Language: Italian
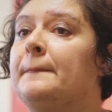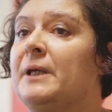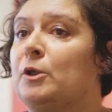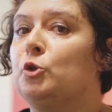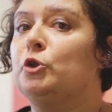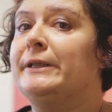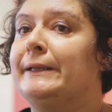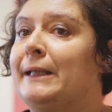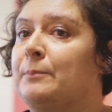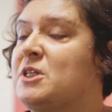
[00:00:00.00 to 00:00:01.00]
Per
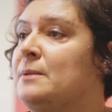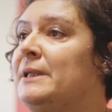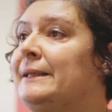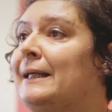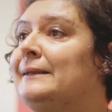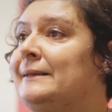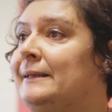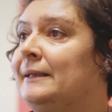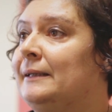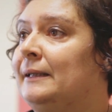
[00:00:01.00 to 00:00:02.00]
noi la possibilità
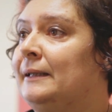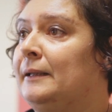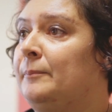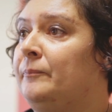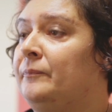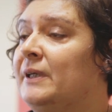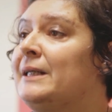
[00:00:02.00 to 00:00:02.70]
di ehm,